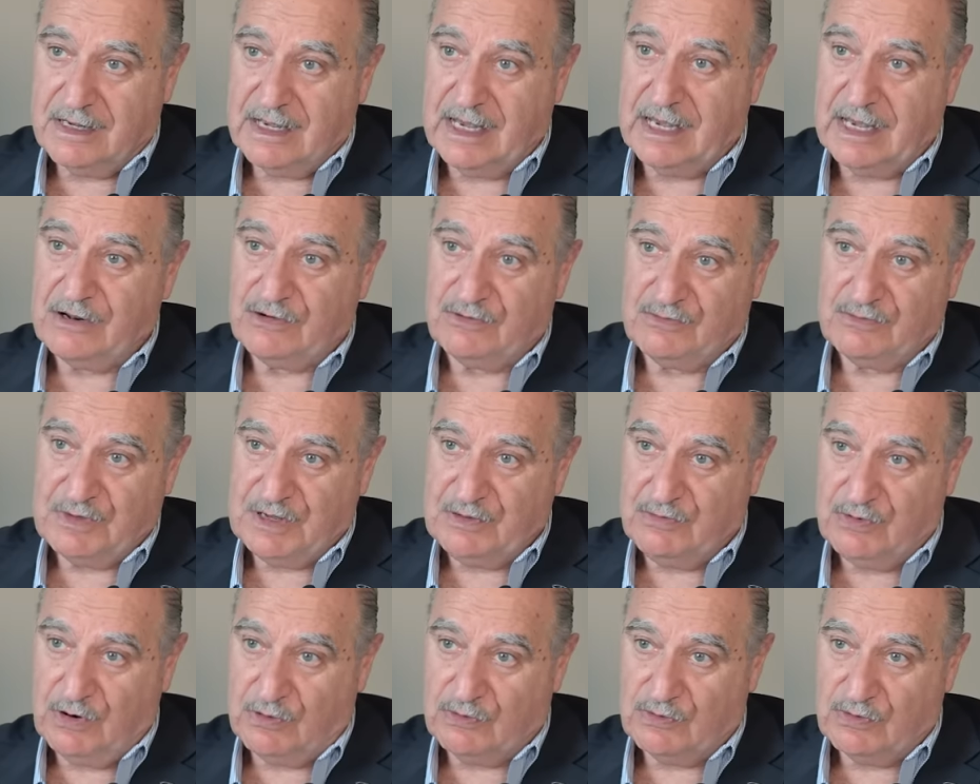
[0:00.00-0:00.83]
en un
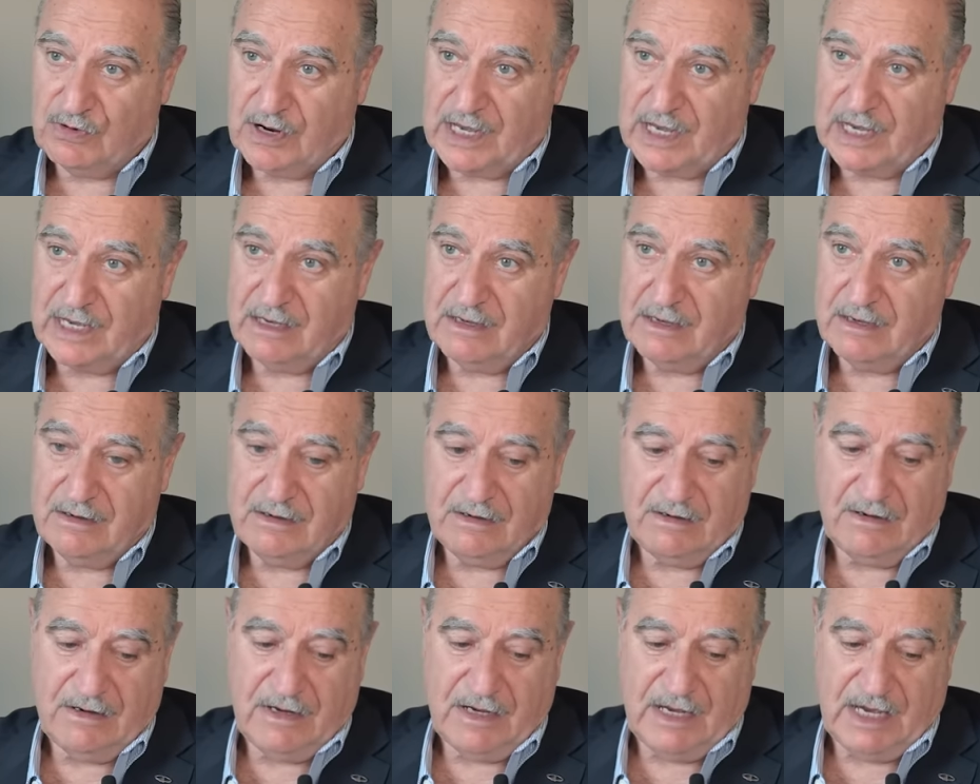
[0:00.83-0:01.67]
mismo buque,
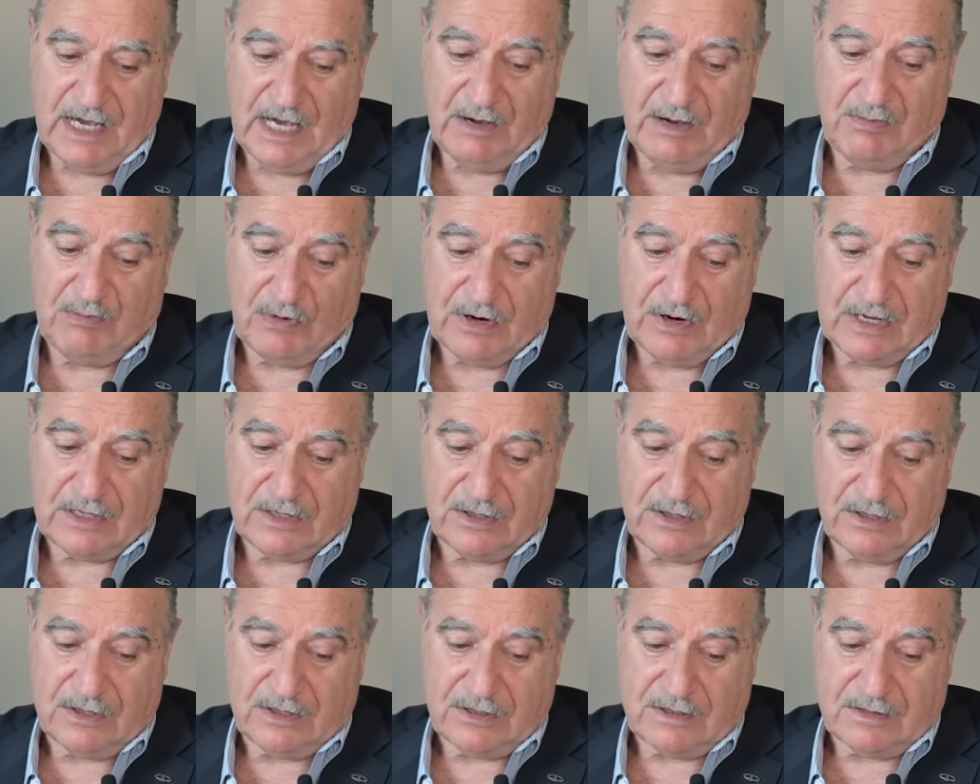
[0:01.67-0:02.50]

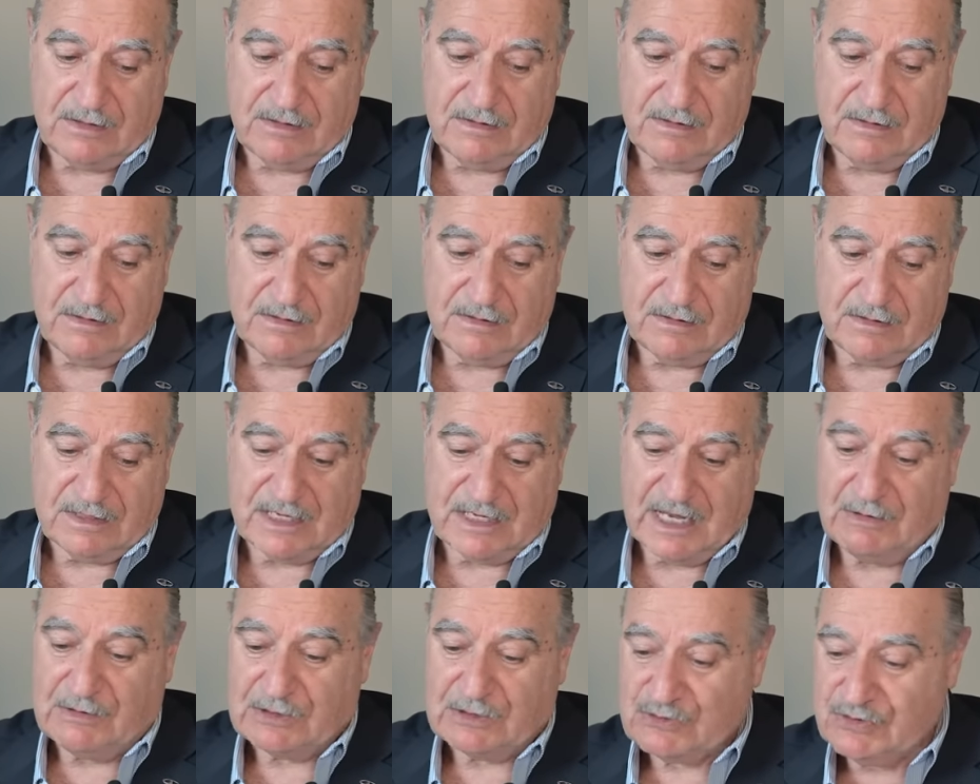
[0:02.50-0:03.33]
expuesto
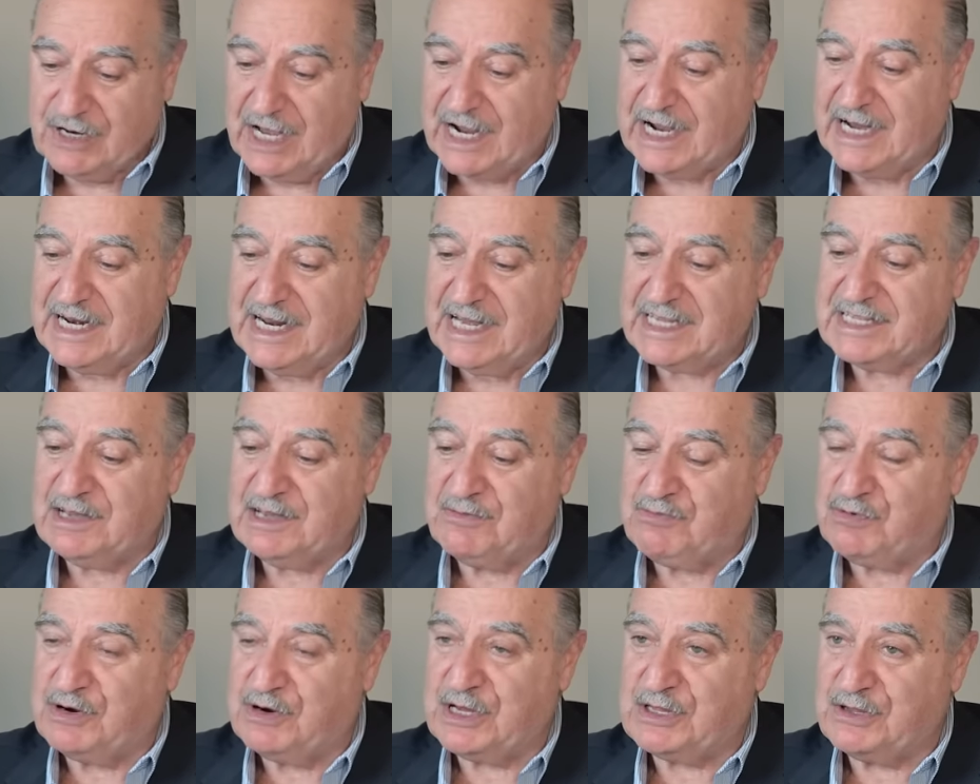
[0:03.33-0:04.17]
digamos, una canasta
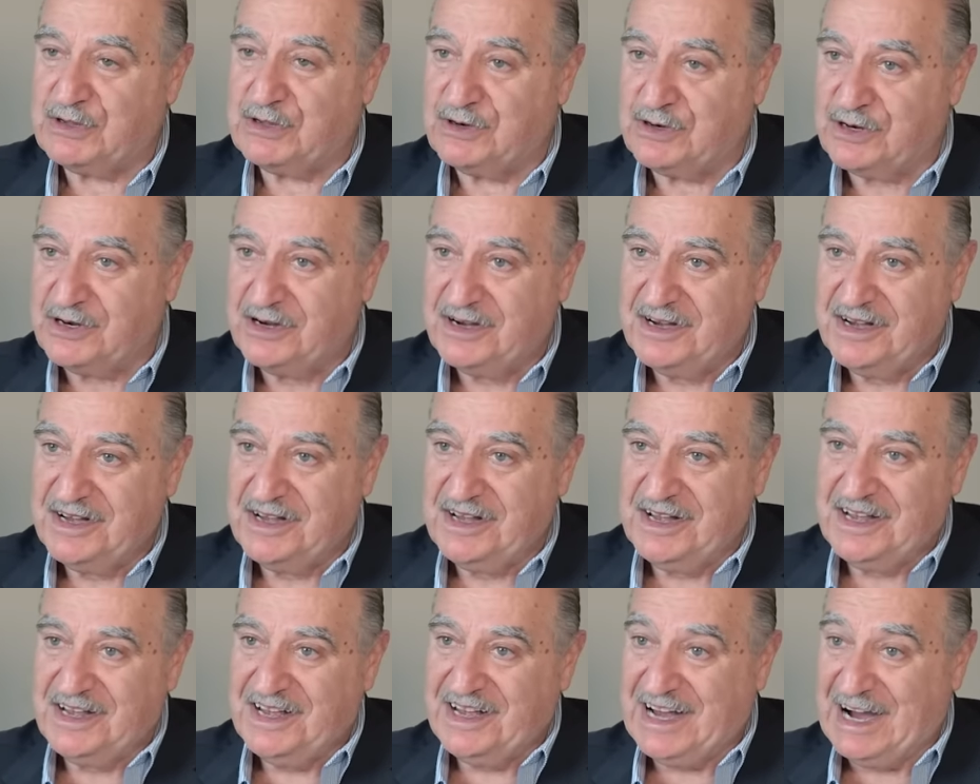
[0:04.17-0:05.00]
expuesto
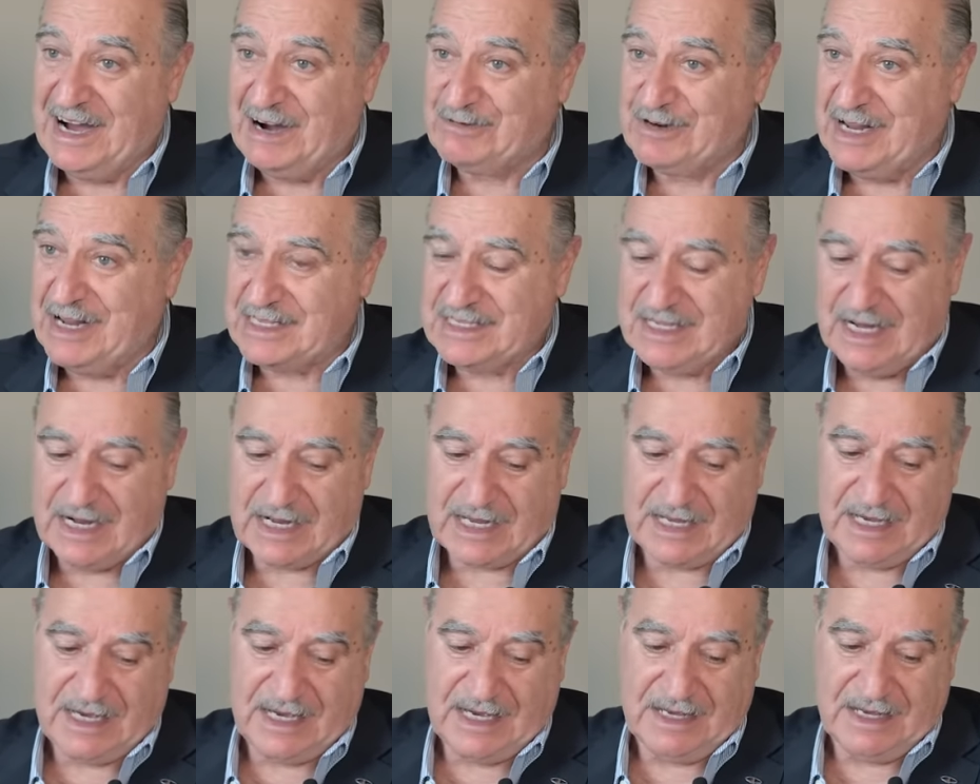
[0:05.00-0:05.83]
a un
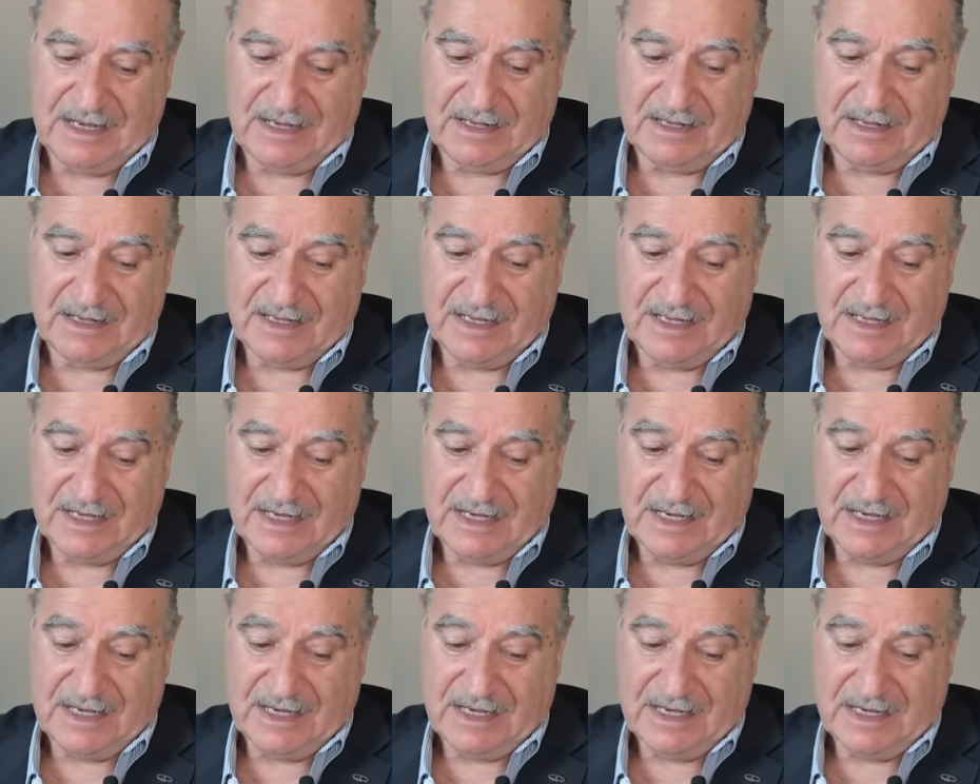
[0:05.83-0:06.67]
ataque
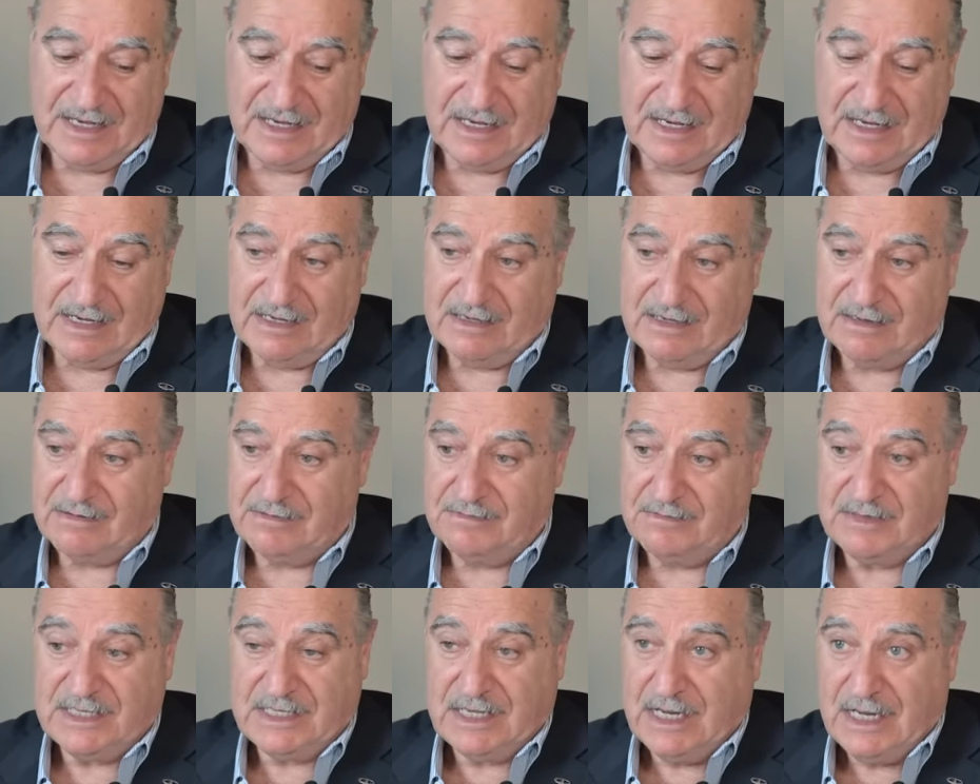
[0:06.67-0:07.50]
eh,
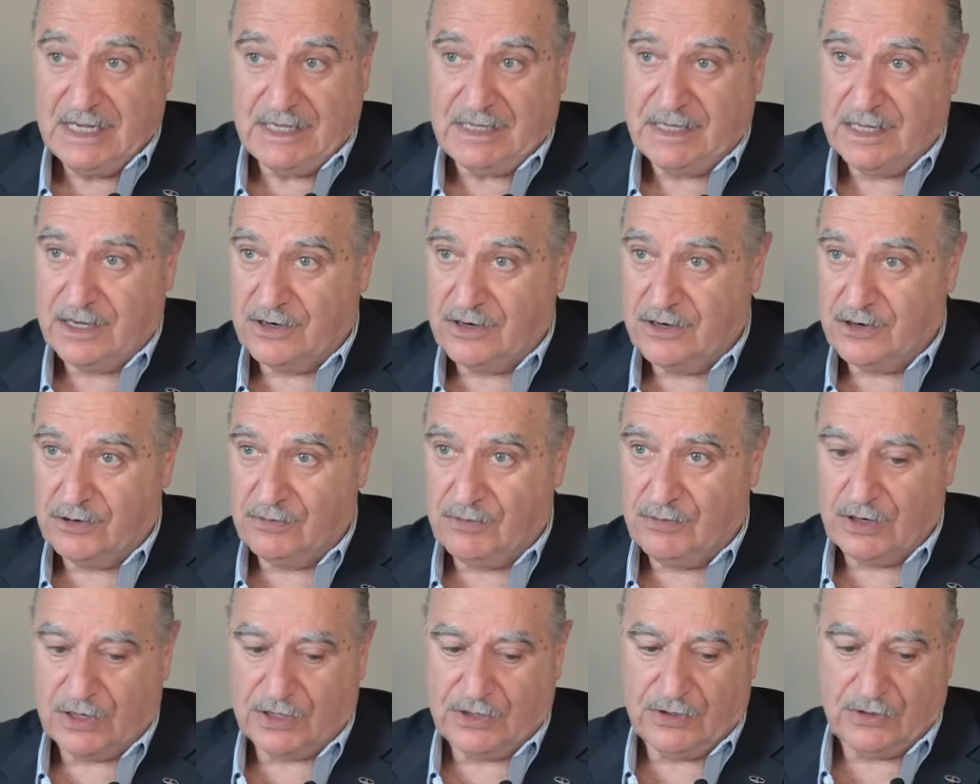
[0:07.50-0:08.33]

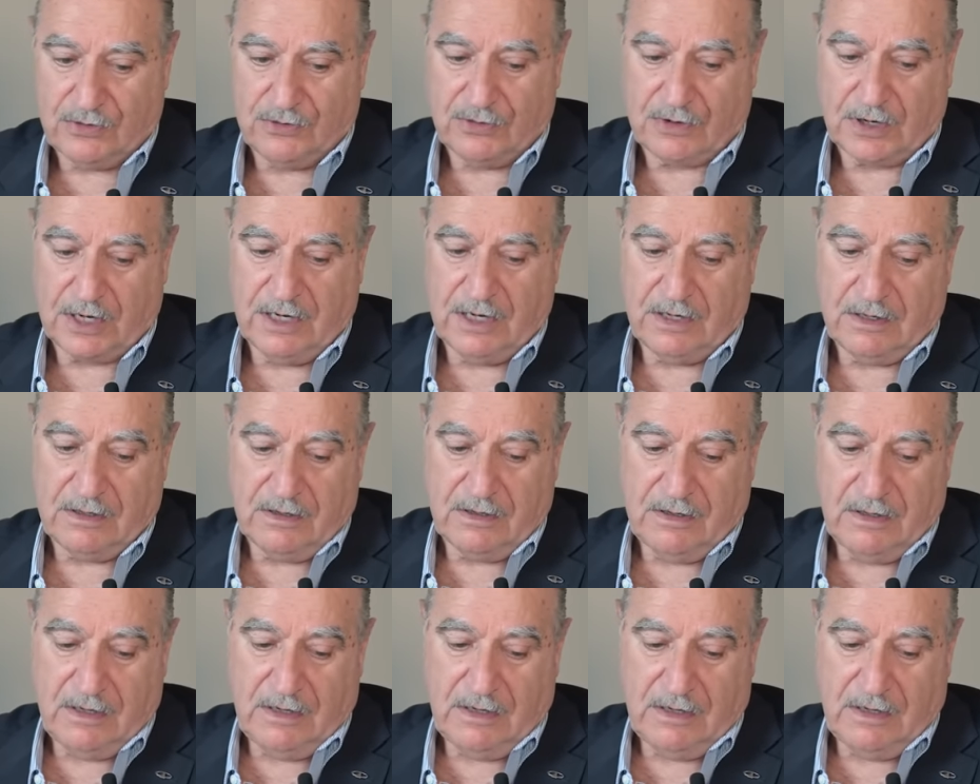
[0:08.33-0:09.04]
como el que ocurrió.